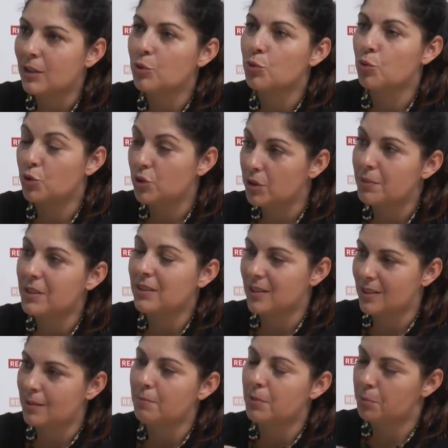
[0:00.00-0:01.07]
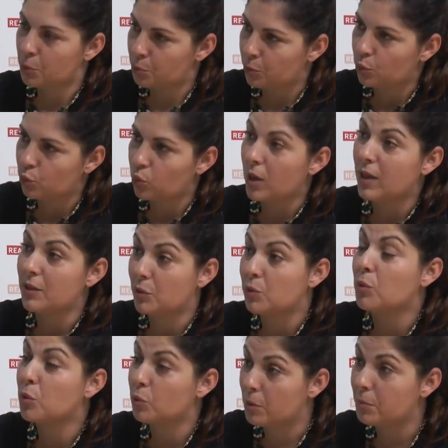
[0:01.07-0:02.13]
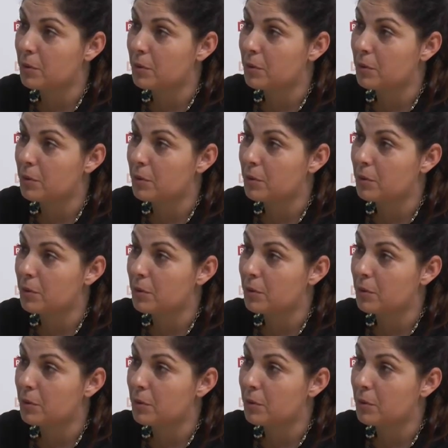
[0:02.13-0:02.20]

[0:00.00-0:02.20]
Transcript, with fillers: suggerimenti sempre più puntuali su come